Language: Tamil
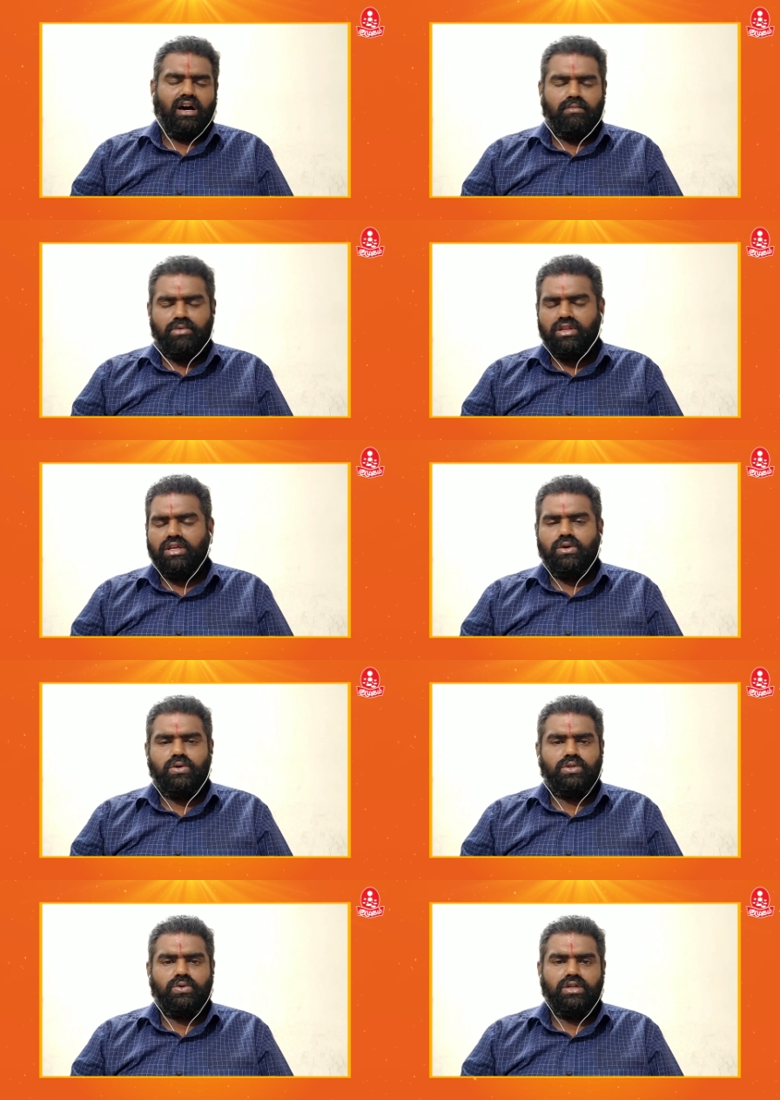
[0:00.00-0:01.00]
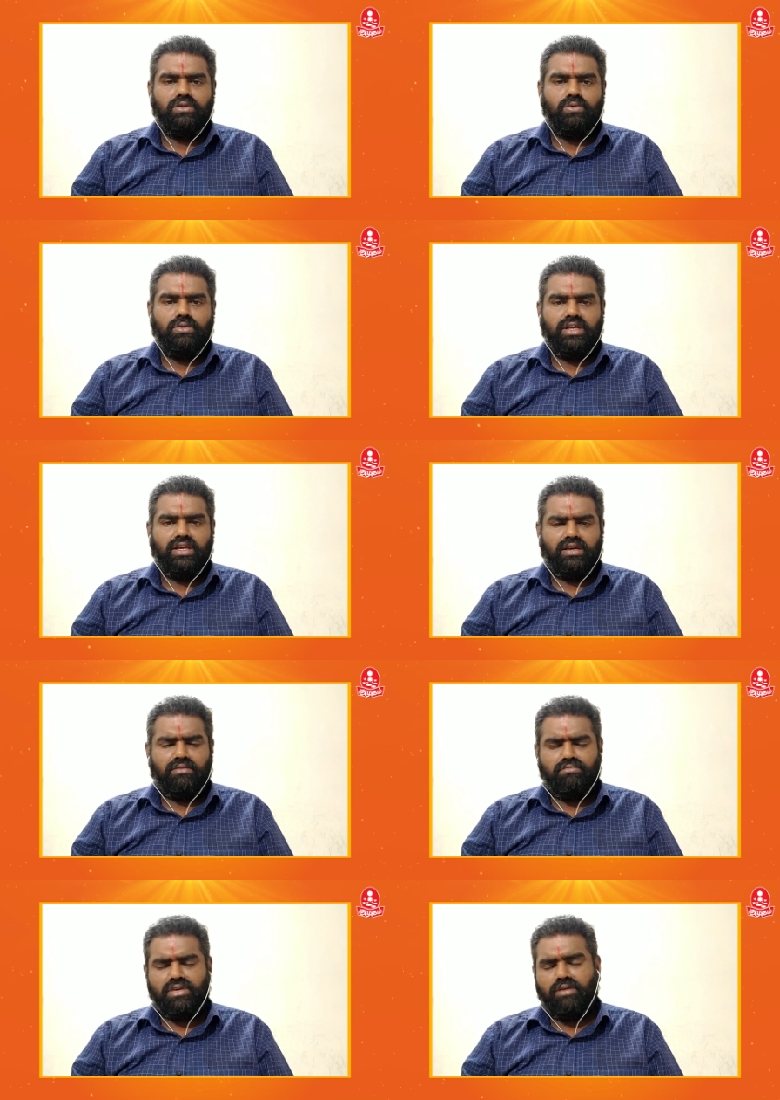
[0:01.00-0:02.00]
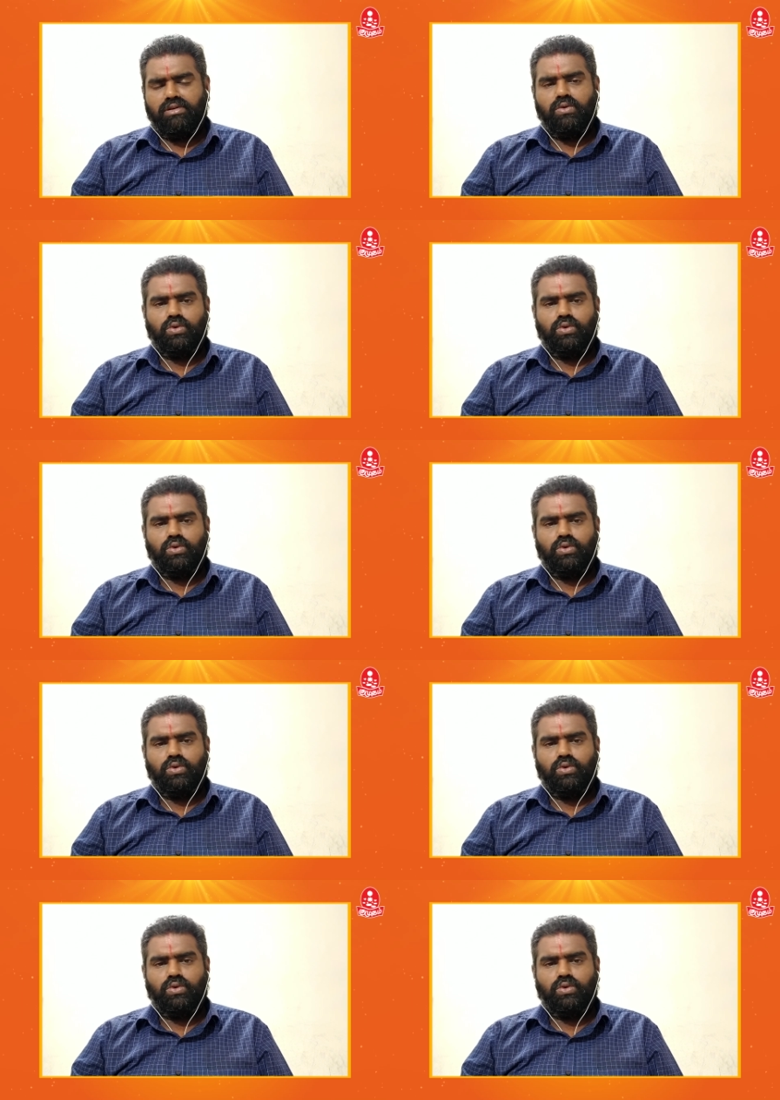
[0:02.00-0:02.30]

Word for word: அமிர்த யோகத்துடன் கூடிய மிக மிக